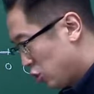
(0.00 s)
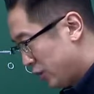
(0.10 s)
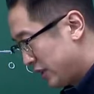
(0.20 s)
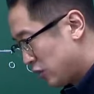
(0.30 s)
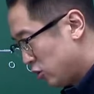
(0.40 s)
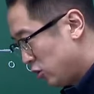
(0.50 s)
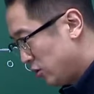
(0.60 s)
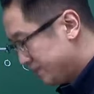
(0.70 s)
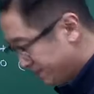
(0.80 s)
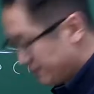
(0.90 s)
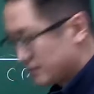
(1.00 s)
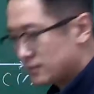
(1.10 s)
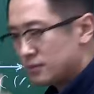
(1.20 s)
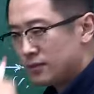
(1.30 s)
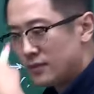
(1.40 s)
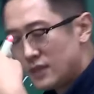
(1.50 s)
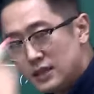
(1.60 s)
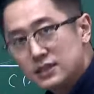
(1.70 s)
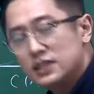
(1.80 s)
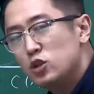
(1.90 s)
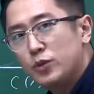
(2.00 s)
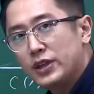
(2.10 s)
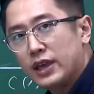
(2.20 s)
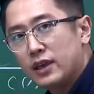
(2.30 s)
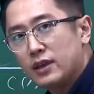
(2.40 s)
변하고 크기도 변해.